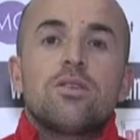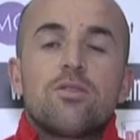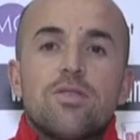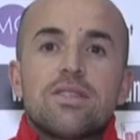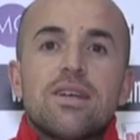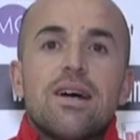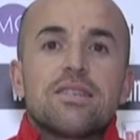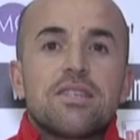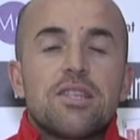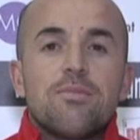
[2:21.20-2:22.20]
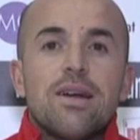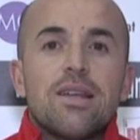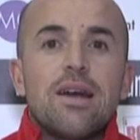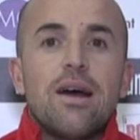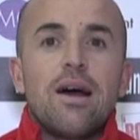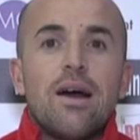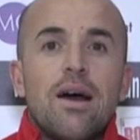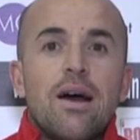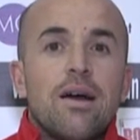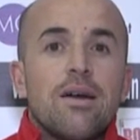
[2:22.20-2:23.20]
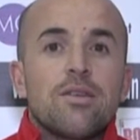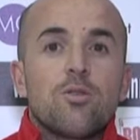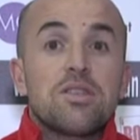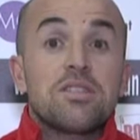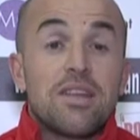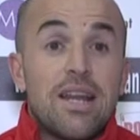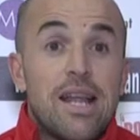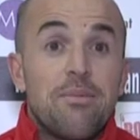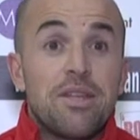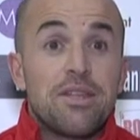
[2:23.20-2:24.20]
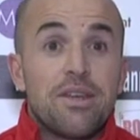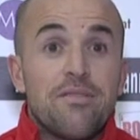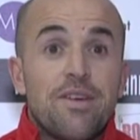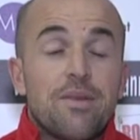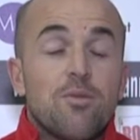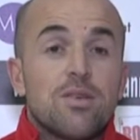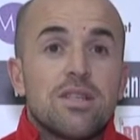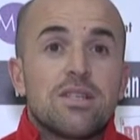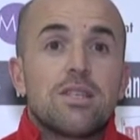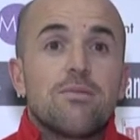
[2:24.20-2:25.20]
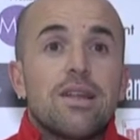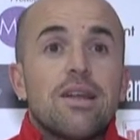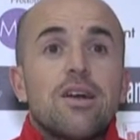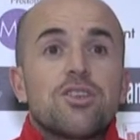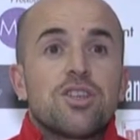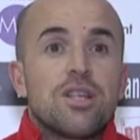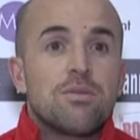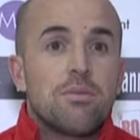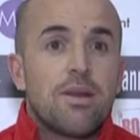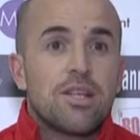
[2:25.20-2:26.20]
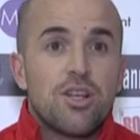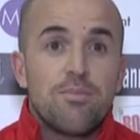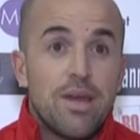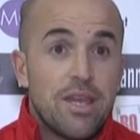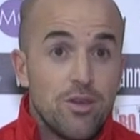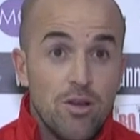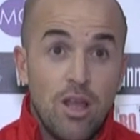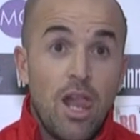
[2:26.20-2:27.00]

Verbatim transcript: In questa settimana, in questi tre allenamenti che faremo questa settimana, cercheremo di prepararci al meglio,